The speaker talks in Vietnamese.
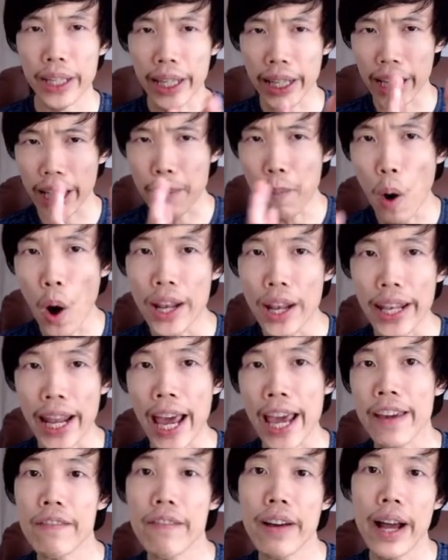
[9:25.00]
cái mô hình
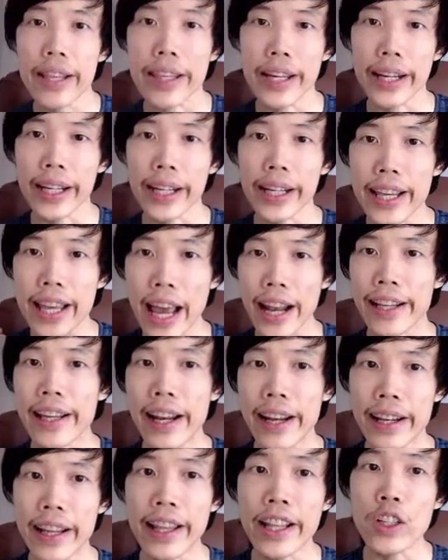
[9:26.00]
này và những cái giải,
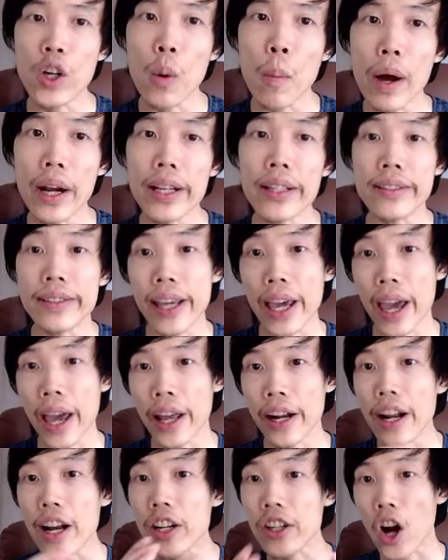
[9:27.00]
giải, giải thích của mình sẽ
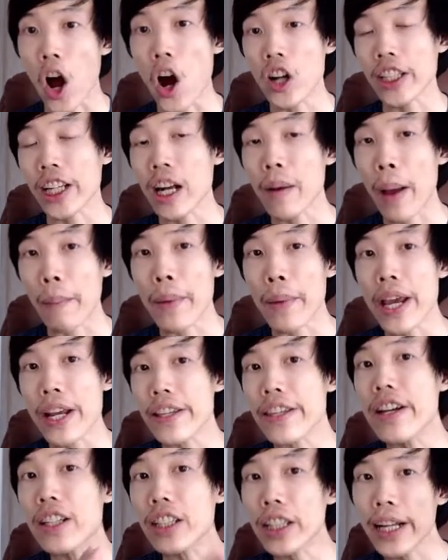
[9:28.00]
rất rõ cho các bạn biết
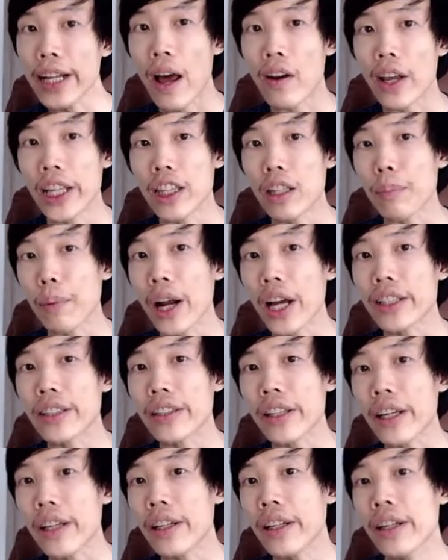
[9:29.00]
như thế nào là enterprise
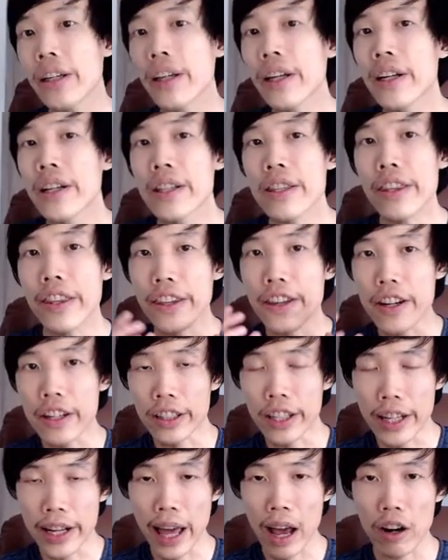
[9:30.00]
architect như
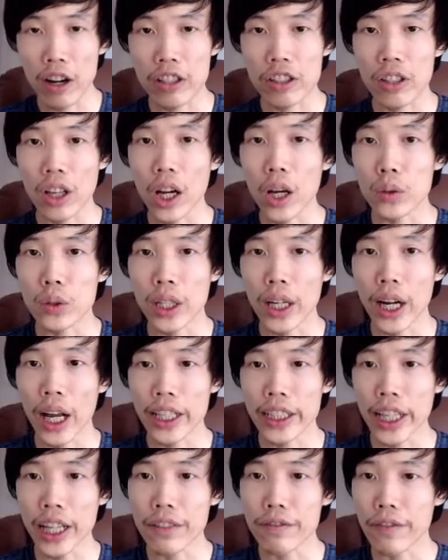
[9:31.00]
thế nào là solution
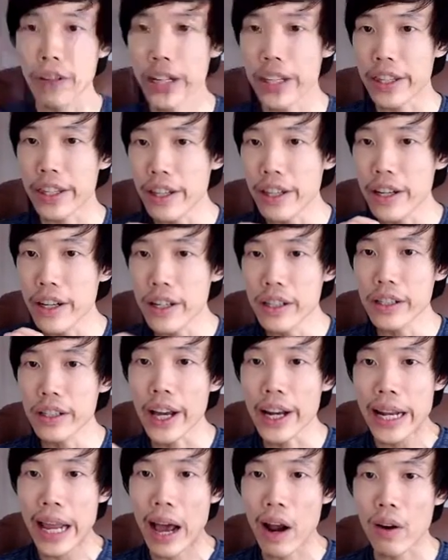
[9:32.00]
architect và như
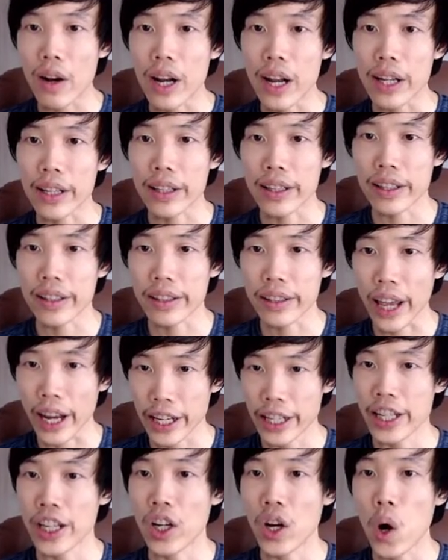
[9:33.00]
thế nào là
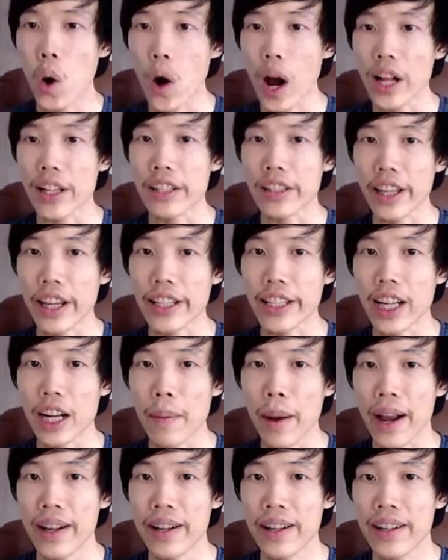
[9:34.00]
technical architect nha các bạn